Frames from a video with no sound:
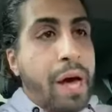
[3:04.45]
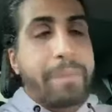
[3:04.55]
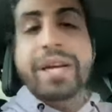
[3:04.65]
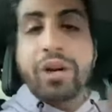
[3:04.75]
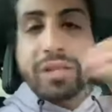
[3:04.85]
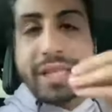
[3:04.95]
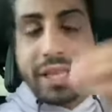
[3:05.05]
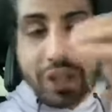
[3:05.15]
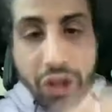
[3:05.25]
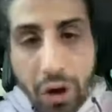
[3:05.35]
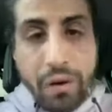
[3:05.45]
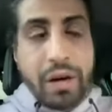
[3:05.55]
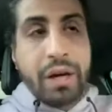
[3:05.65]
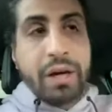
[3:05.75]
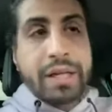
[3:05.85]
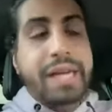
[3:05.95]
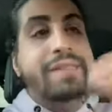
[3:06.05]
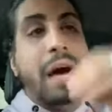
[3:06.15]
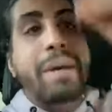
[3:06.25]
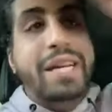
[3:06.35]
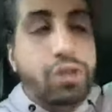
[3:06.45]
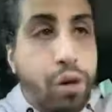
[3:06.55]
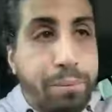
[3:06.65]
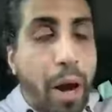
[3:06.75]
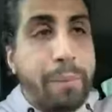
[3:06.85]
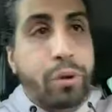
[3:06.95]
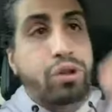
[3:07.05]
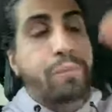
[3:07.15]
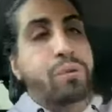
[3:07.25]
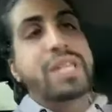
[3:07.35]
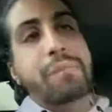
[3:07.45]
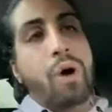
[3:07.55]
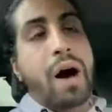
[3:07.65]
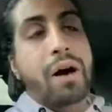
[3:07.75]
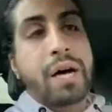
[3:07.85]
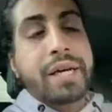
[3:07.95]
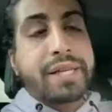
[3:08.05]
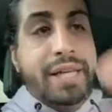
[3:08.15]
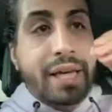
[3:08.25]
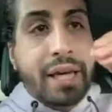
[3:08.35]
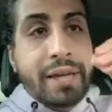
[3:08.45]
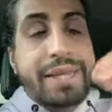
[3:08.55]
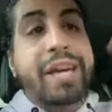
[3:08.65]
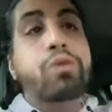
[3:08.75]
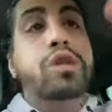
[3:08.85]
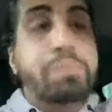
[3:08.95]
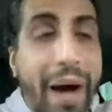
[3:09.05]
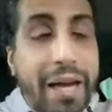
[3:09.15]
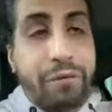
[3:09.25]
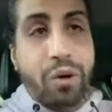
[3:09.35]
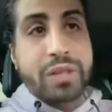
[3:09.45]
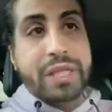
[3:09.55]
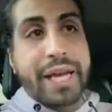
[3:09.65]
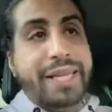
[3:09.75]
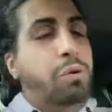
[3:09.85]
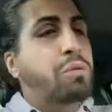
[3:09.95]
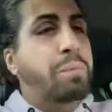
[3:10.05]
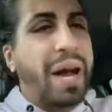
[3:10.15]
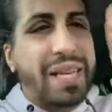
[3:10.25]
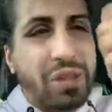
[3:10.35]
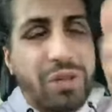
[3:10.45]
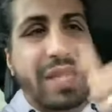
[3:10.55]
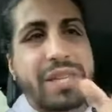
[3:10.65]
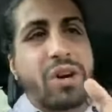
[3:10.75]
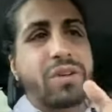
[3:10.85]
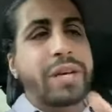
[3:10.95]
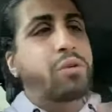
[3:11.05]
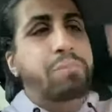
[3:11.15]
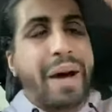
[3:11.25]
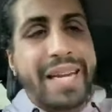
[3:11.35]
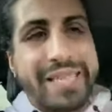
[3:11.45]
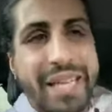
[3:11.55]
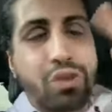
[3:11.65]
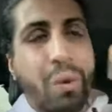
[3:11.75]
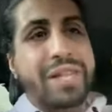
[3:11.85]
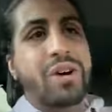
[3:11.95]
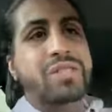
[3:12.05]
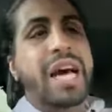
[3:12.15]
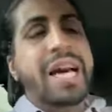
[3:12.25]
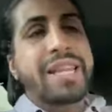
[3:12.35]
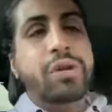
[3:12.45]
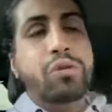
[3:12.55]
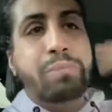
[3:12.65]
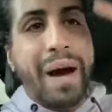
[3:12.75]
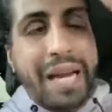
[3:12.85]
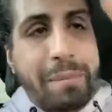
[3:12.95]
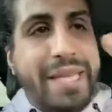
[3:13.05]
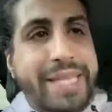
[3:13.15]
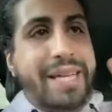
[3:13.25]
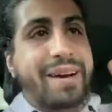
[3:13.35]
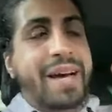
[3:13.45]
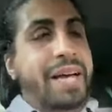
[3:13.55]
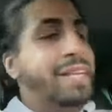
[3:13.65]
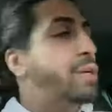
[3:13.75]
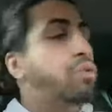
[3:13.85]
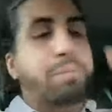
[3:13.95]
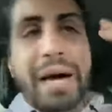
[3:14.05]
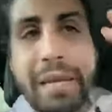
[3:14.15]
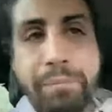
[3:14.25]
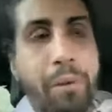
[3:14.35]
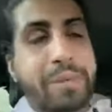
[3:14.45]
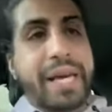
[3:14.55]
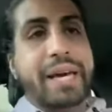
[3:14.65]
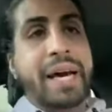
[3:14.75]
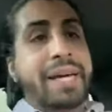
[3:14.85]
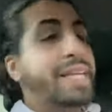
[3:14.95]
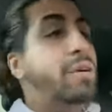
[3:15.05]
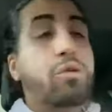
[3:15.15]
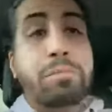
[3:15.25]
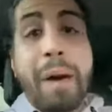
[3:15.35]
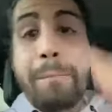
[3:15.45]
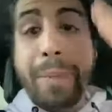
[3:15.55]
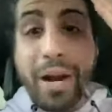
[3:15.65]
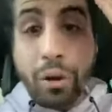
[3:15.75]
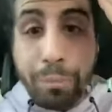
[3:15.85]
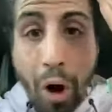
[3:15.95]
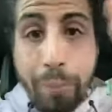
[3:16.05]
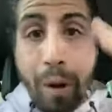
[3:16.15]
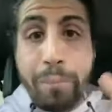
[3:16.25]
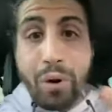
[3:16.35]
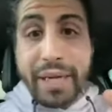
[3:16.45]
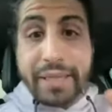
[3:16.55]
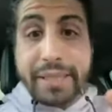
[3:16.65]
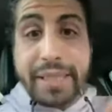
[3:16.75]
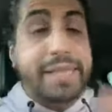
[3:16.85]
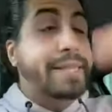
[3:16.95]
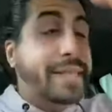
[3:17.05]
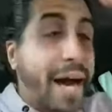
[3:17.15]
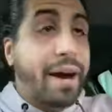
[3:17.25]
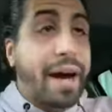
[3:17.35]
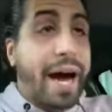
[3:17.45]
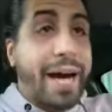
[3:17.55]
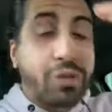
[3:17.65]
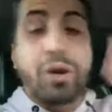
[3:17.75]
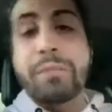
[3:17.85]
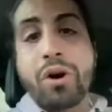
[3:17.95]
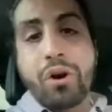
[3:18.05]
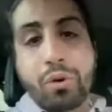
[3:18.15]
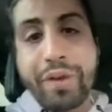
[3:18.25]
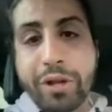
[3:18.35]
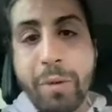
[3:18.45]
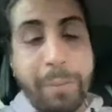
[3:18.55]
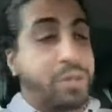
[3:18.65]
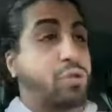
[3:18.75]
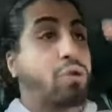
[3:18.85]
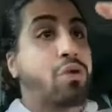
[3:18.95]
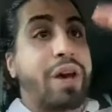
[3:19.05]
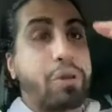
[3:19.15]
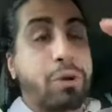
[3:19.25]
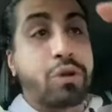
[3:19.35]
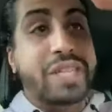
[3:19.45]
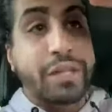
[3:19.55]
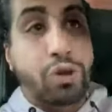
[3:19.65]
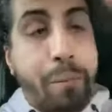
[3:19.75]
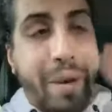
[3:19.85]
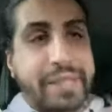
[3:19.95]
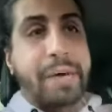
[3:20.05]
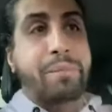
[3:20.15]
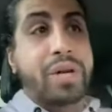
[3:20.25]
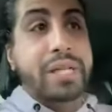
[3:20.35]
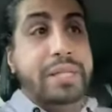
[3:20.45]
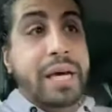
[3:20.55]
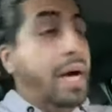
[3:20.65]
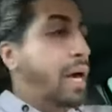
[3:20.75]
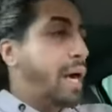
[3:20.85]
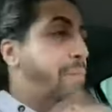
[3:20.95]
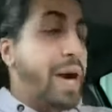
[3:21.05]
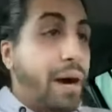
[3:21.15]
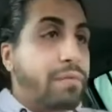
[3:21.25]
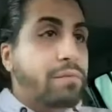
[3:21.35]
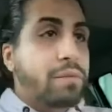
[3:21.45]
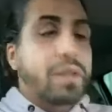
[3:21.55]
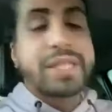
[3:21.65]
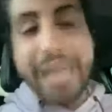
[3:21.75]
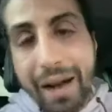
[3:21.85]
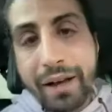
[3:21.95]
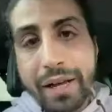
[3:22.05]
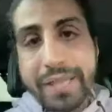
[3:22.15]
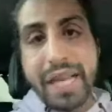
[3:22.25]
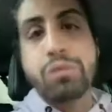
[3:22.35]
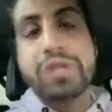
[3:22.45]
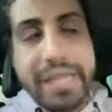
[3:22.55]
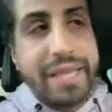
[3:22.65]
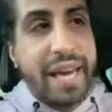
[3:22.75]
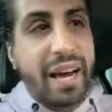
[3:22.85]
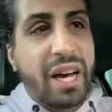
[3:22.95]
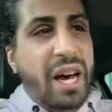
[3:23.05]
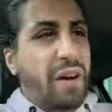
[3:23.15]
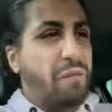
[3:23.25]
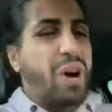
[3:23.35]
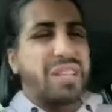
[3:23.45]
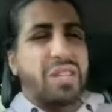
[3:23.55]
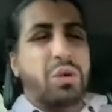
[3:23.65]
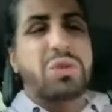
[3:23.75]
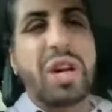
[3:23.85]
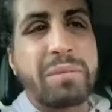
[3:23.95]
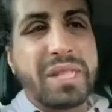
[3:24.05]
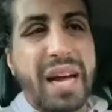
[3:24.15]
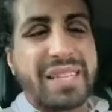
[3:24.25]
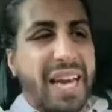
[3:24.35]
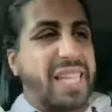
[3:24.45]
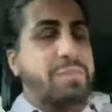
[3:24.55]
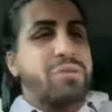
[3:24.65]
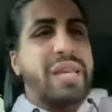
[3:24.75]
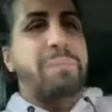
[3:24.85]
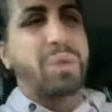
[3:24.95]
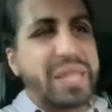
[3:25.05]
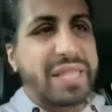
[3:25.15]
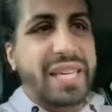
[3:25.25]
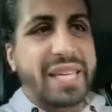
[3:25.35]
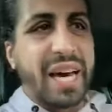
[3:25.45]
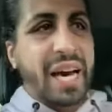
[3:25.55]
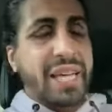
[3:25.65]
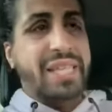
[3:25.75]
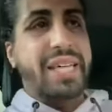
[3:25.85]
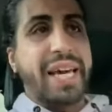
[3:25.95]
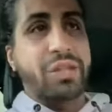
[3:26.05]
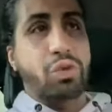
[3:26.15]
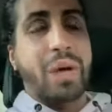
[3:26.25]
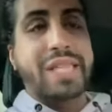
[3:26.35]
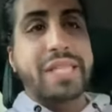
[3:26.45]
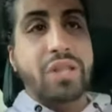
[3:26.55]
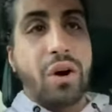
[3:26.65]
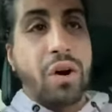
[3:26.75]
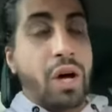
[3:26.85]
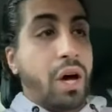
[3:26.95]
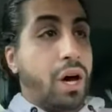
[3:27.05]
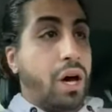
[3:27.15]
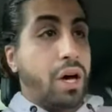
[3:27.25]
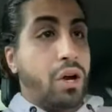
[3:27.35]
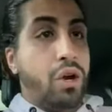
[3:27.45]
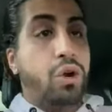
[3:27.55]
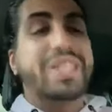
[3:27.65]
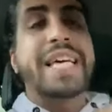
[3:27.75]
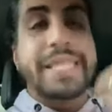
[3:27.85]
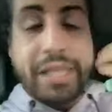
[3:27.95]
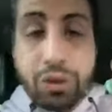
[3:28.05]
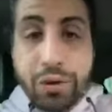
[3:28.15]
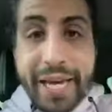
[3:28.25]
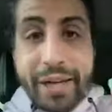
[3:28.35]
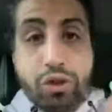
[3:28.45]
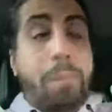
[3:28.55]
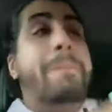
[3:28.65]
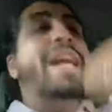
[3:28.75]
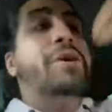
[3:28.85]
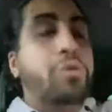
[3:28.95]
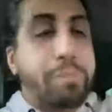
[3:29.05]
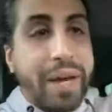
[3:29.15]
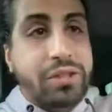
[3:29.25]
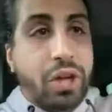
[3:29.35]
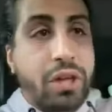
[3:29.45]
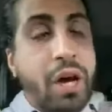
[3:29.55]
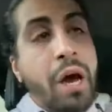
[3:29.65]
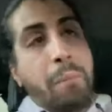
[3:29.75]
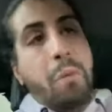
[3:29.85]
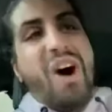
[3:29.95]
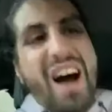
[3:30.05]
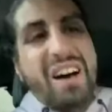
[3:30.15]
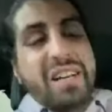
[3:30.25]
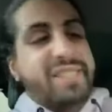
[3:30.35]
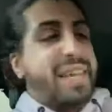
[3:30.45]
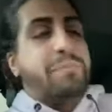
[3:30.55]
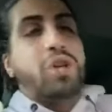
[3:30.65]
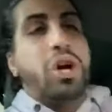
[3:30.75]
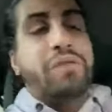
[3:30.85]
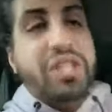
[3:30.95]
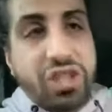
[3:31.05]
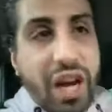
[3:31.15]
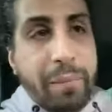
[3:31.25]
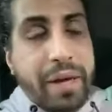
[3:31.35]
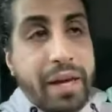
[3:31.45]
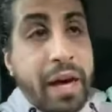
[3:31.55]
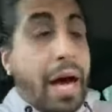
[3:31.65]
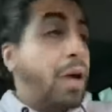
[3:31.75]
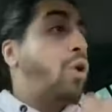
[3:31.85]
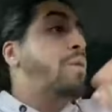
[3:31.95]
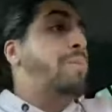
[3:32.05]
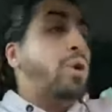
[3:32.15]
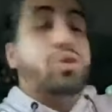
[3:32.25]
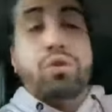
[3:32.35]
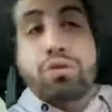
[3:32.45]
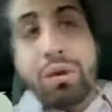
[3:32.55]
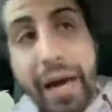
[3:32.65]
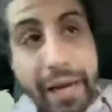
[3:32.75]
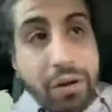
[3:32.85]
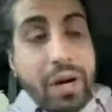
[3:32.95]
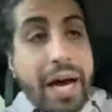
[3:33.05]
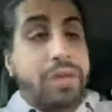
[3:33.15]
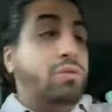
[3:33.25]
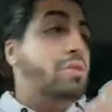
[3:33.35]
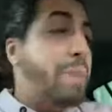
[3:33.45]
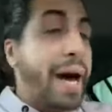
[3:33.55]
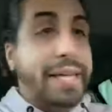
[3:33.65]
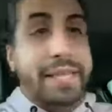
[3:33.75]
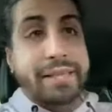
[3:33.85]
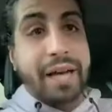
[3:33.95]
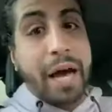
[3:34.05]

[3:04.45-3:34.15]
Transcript: Mais quand c'est des gens qui tabasse le peuple depuis des mois, qui n'écoute pas les Français, n'écoute pas les enseignants, n'écoute pas les aides-soignantes, n'écoute pas les médecins, n'écoute pas les pompiers, n'écoute même pas leur propre police qui tient actuellement leur gouvernement parce que le gouvernement ne tient que par sa police, eh bien, ça, ça nous sidère. Voir des choses comme ça d'un responsable politique qui est soi-disant euh, le décisionnaire de millions de personnes, moi, ça me donne envie de gerber. Alors on le prend sur le ton de la rigolade, on se marre, etc.